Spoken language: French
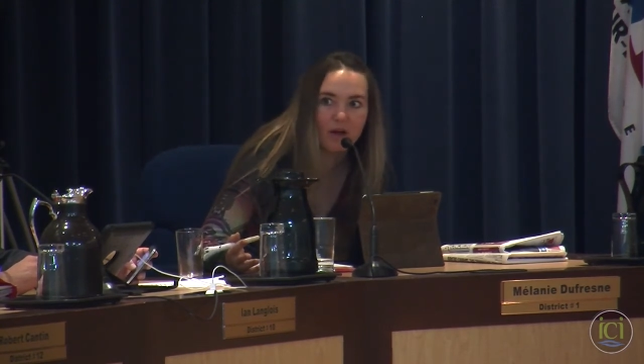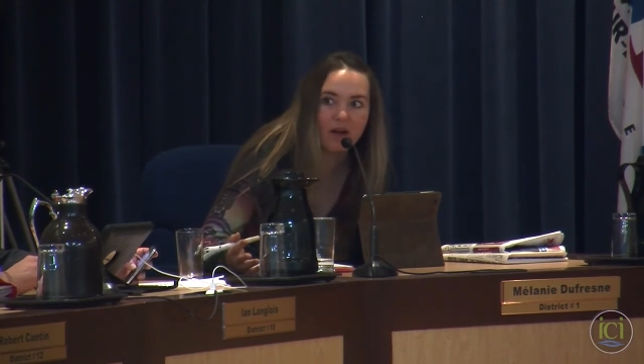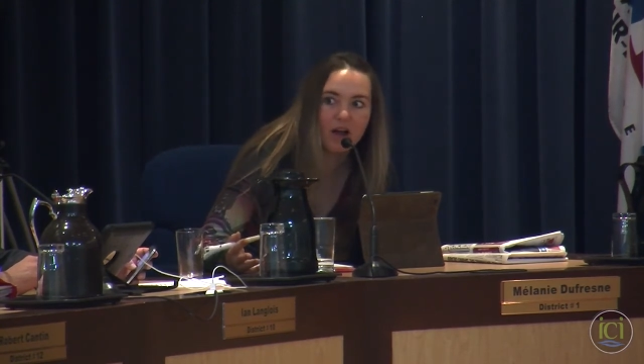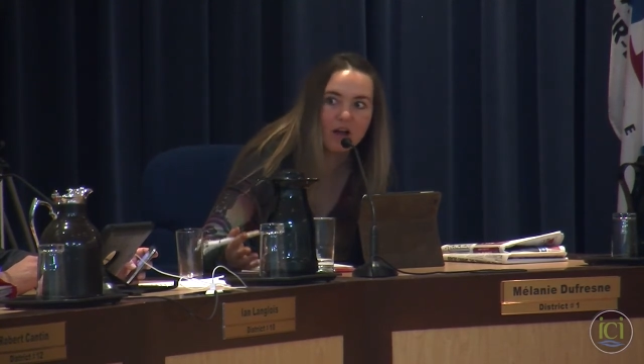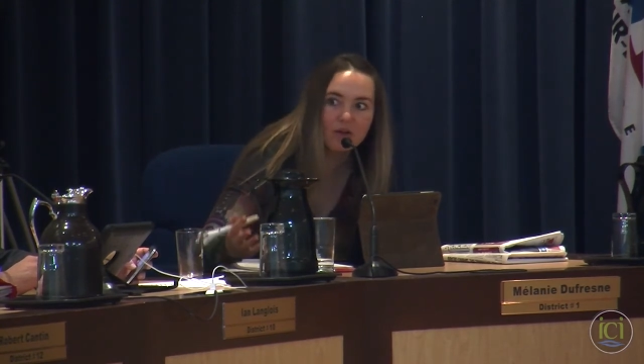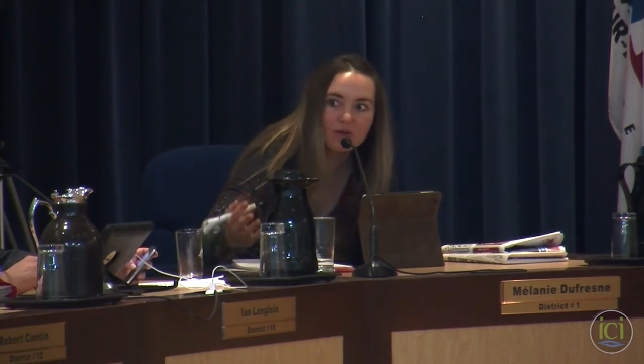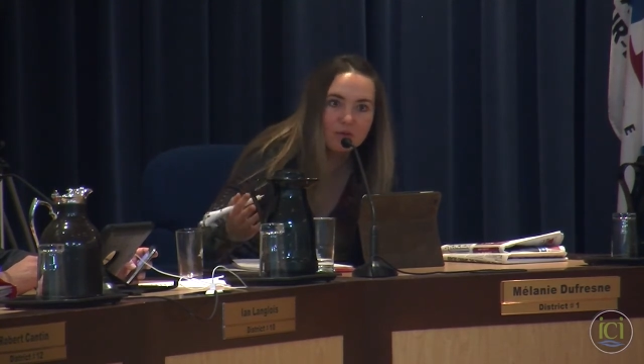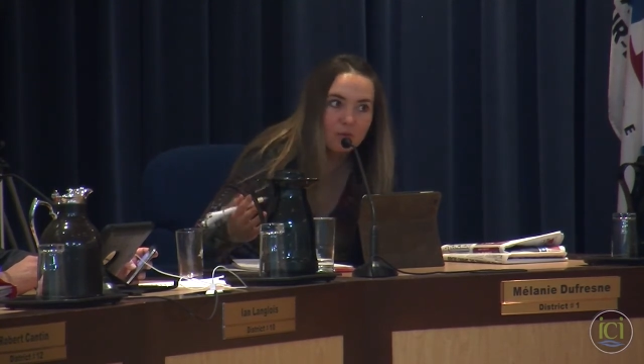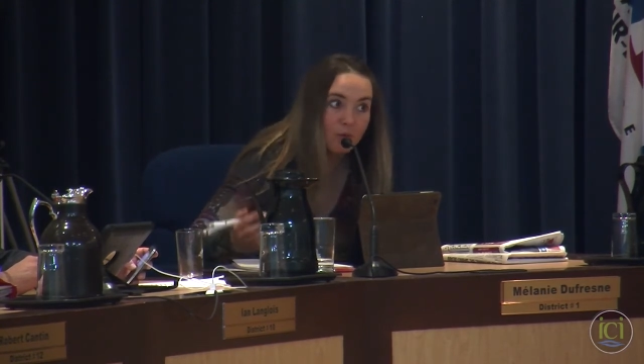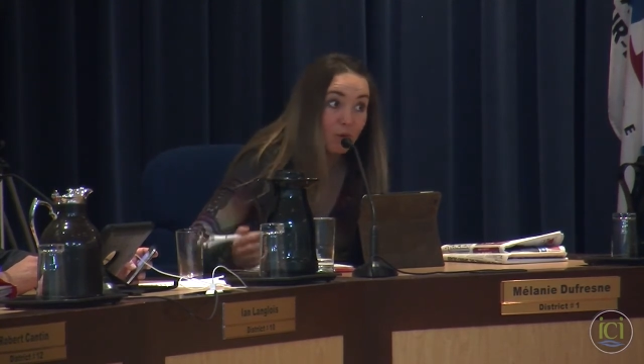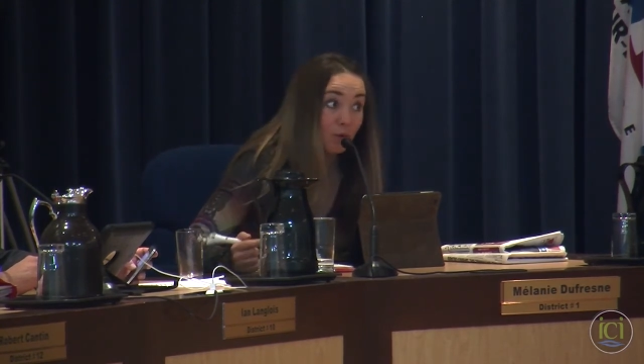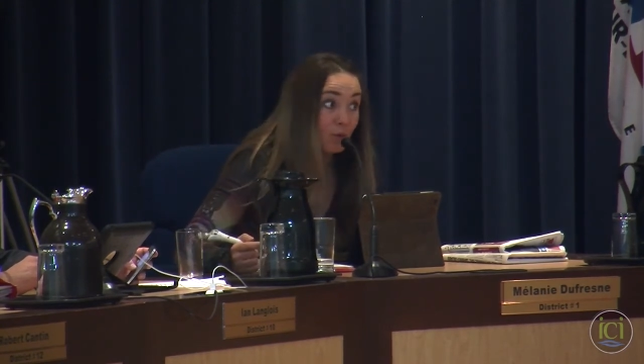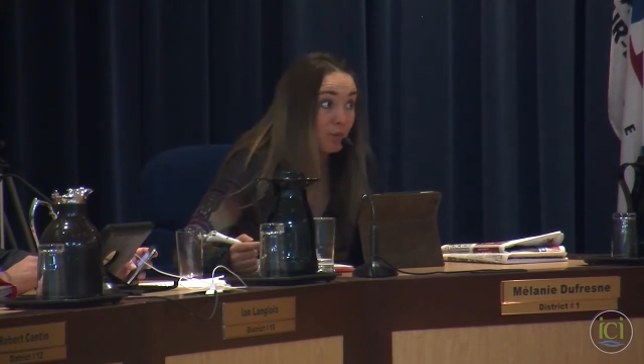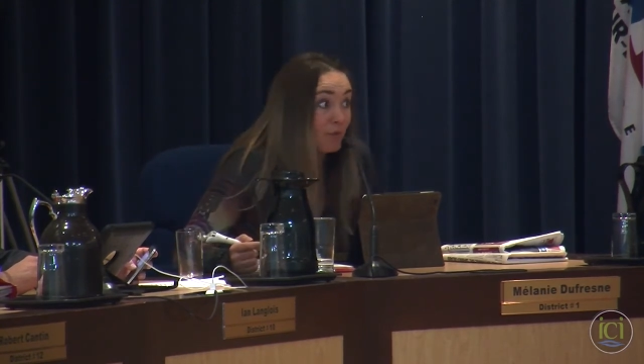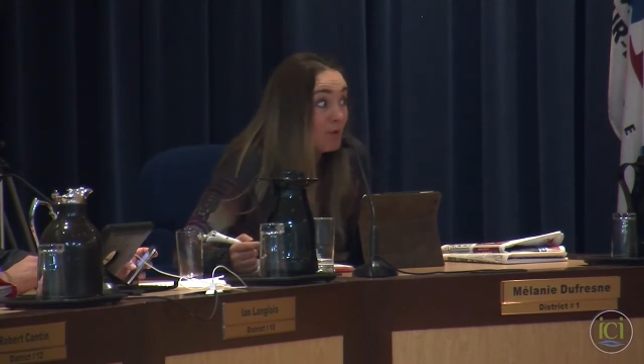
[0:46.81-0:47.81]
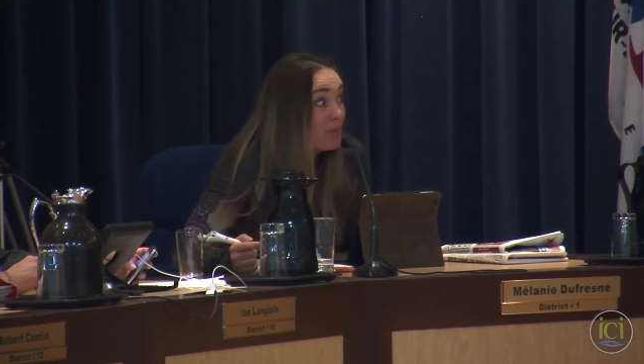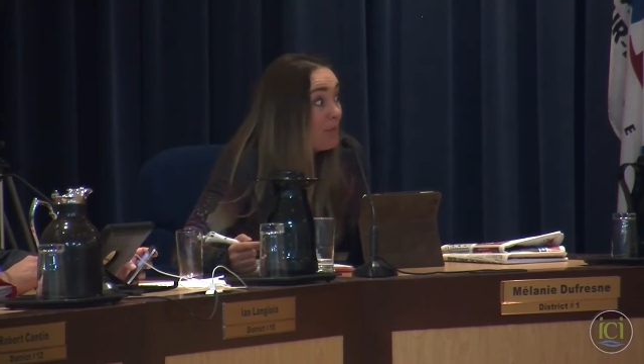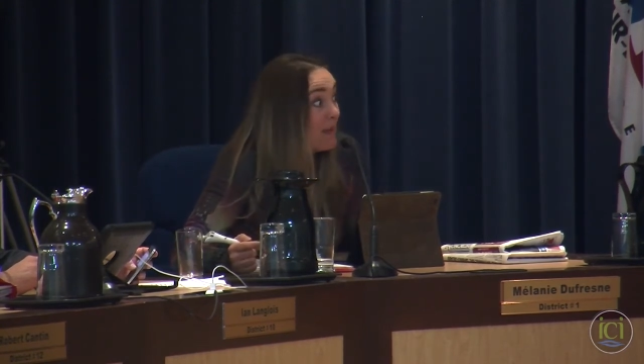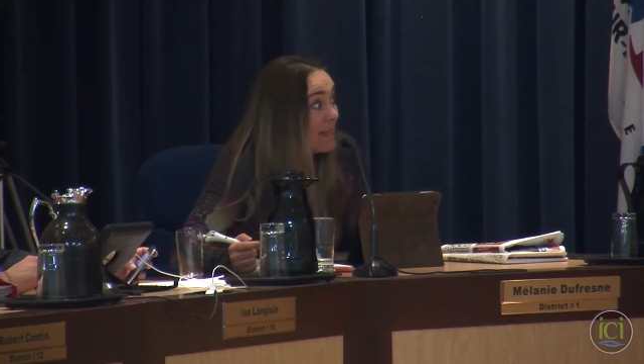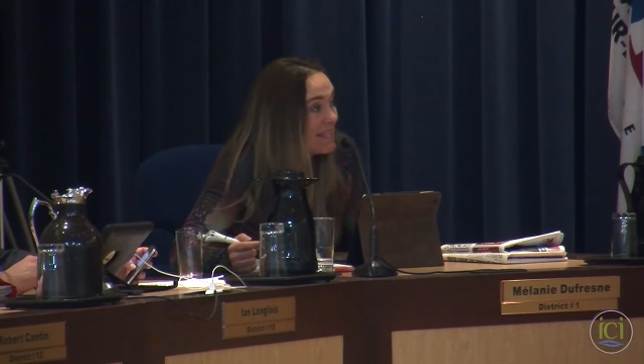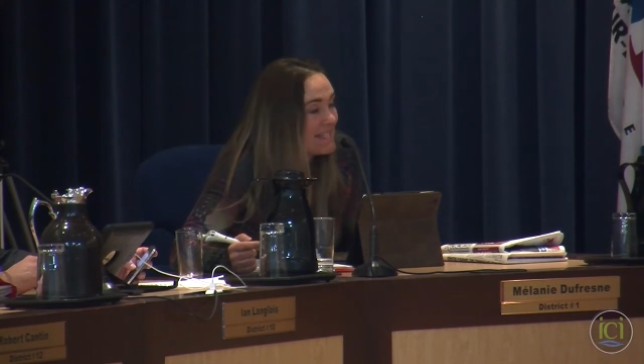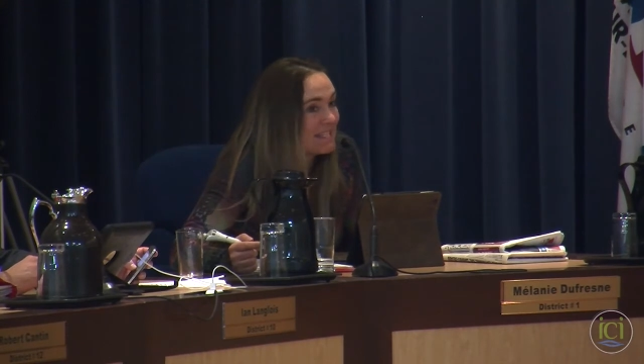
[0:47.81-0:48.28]
rendre nos rues plus
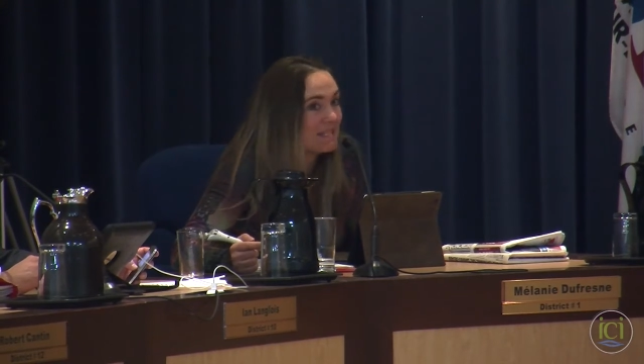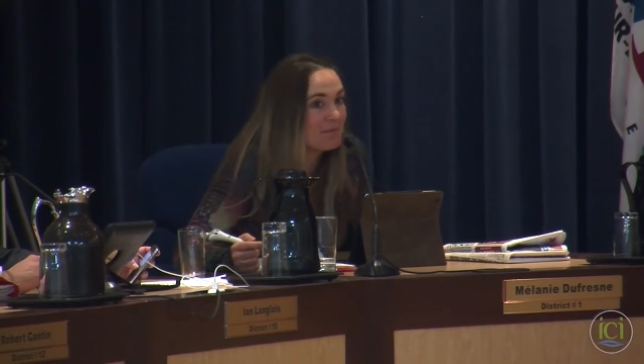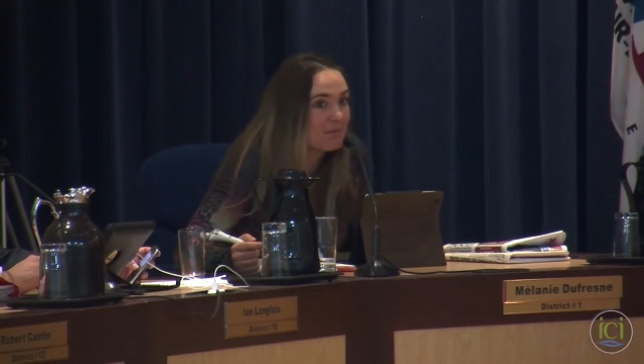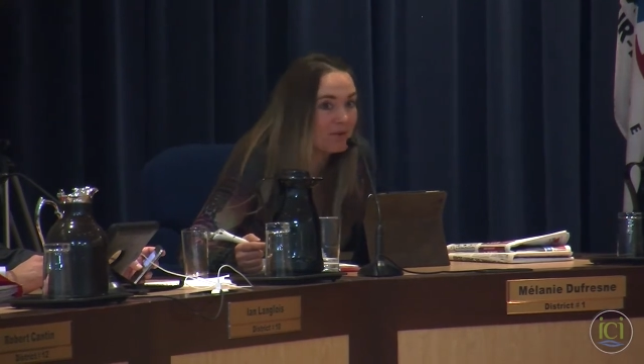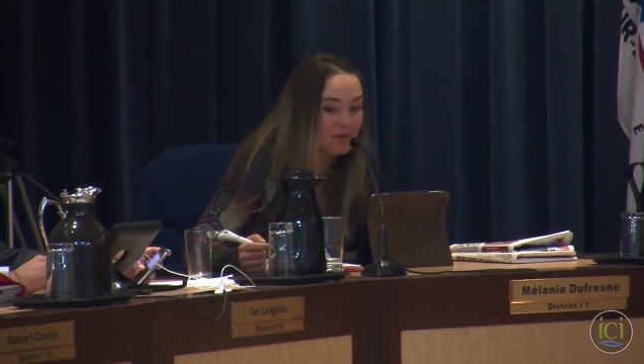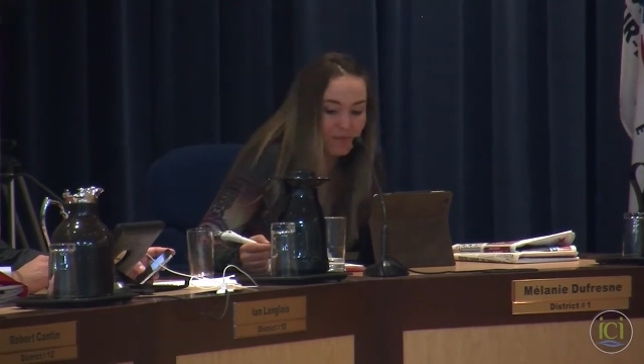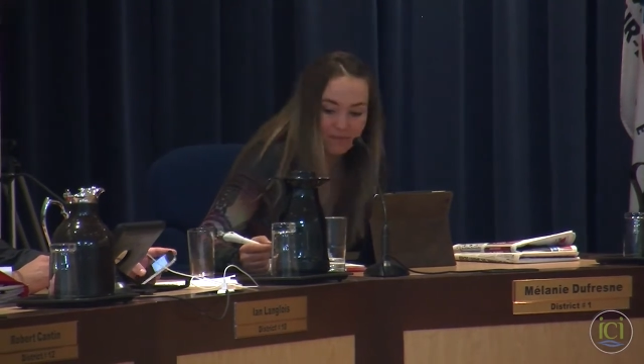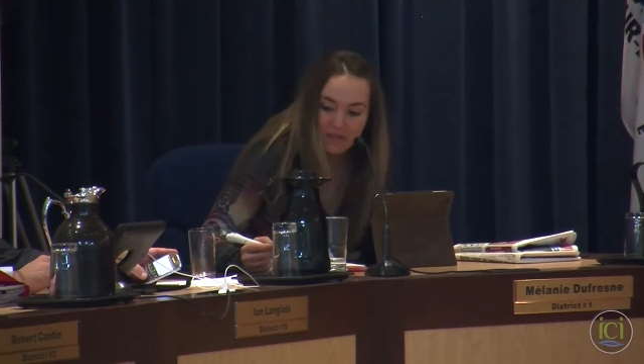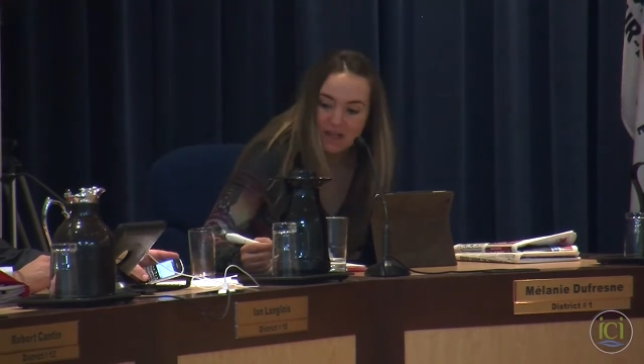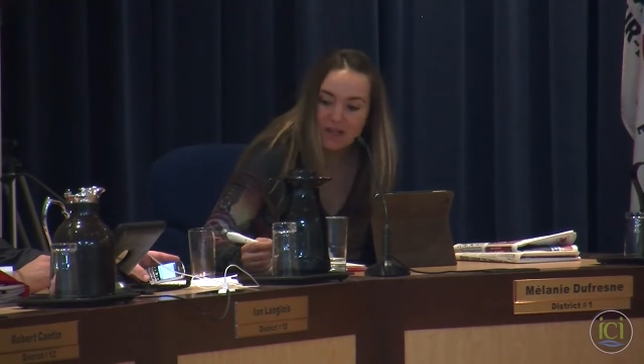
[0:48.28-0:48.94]
paisibles.